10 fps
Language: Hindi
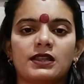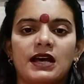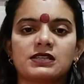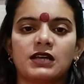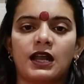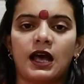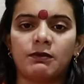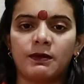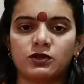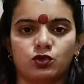अरदास हर हाल
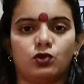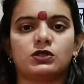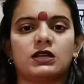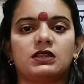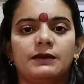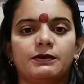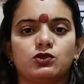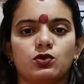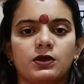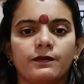में मंजूर हो जाती है
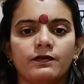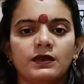बच्चों की